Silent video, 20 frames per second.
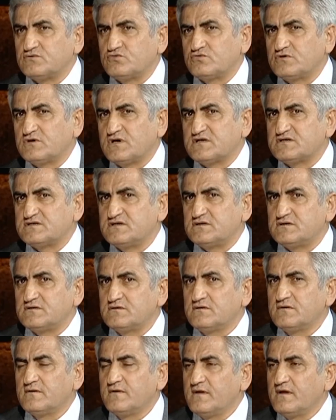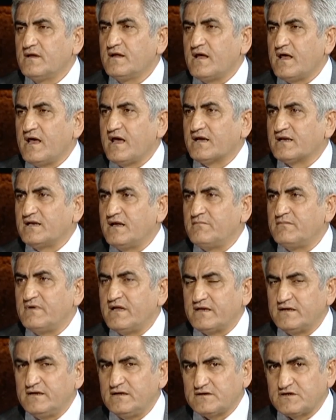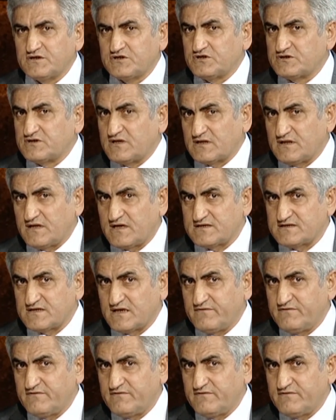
ürük asit eklemleri kıkırdaklara zarar